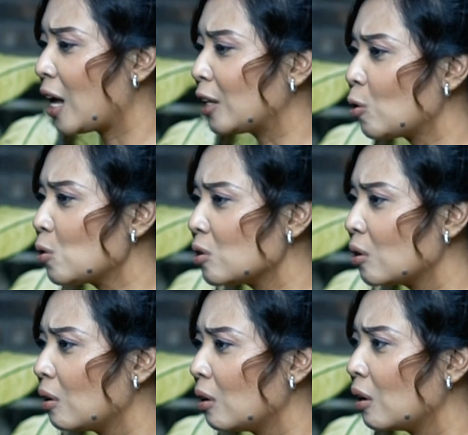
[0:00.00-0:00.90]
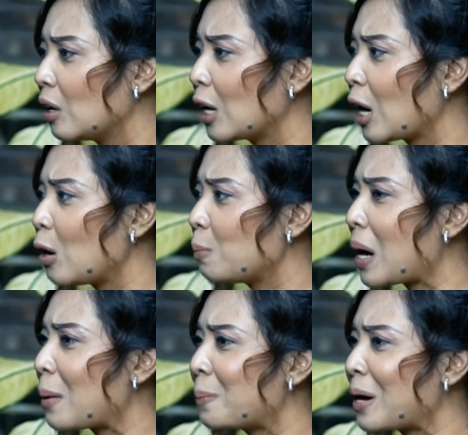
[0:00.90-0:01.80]
Lah terus kalau
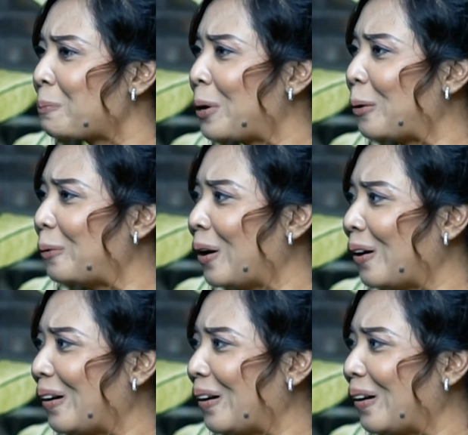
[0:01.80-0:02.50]
Pak Prabowo